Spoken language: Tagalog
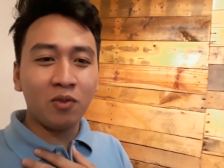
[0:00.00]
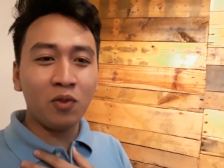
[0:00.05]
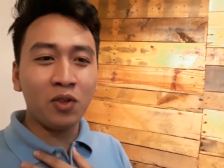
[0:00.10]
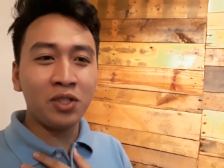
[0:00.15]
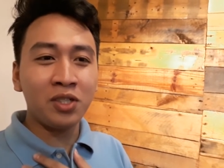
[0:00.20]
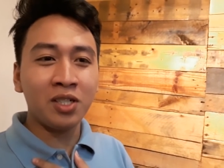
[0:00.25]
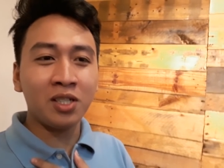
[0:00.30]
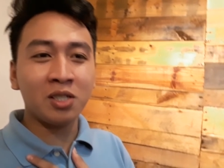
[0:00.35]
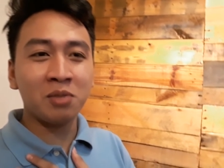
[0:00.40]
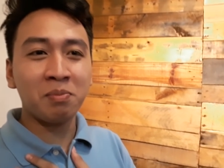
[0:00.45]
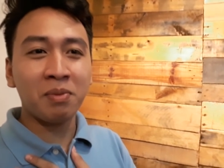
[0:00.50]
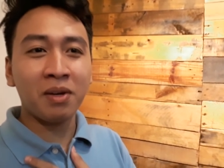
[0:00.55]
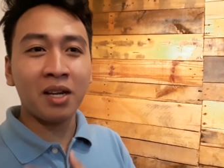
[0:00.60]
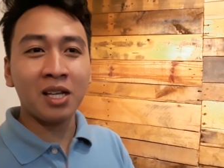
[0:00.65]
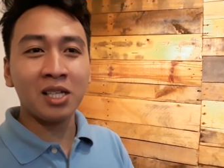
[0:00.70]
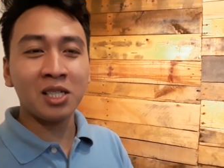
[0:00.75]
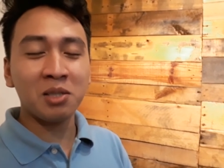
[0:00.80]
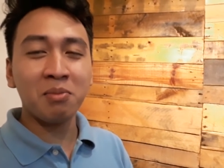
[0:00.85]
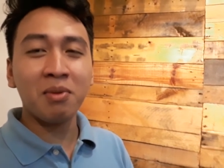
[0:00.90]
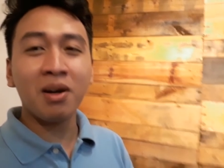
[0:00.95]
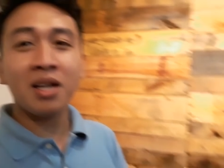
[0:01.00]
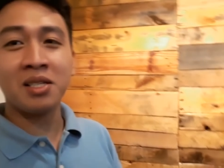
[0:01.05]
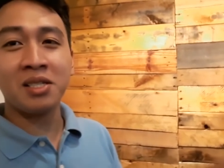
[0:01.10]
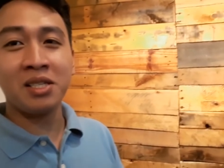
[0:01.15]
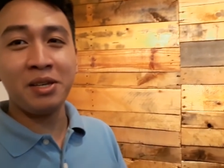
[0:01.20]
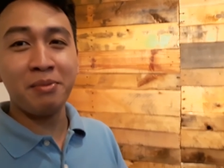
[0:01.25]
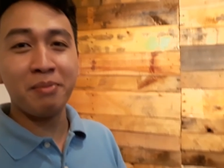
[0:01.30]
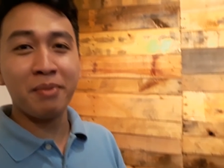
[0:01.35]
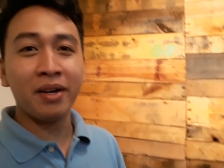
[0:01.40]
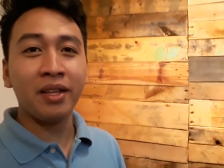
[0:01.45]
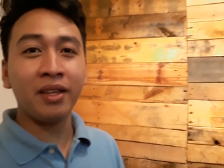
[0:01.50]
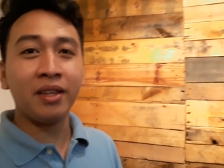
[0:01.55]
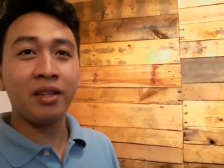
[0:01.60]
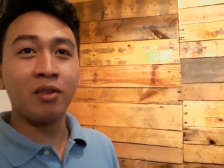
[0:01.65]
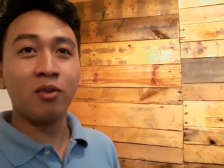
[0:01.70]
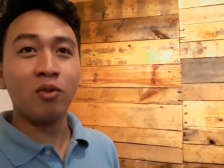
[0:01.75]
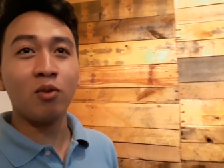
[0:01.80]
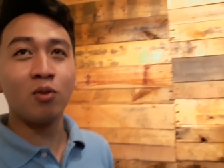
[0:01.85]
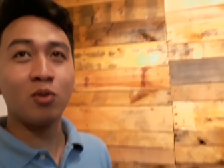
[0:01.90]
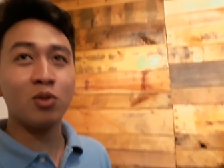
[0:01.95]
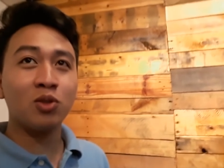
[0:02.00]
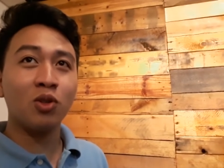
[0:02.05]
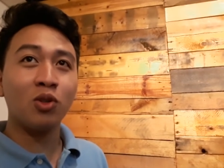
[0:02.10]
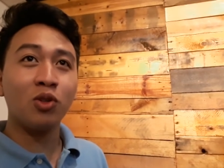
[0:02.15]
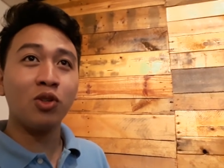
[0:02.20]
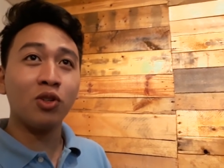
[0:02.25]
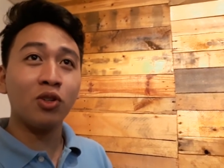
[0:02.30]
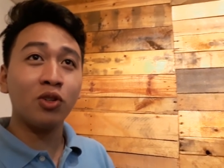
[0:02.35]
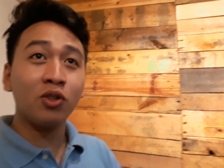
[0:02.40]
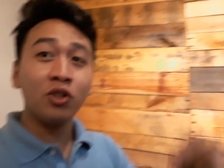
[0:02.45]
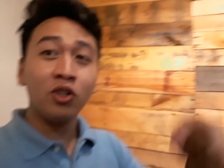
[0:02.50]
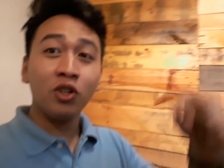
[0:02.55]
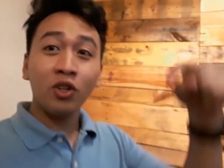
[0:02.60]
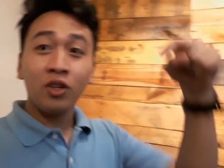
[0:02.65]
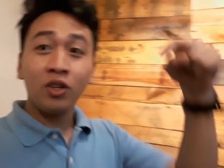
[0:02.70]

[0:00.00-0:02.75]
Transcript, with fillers: Which is para sa mga seaman, kung gusto nyo,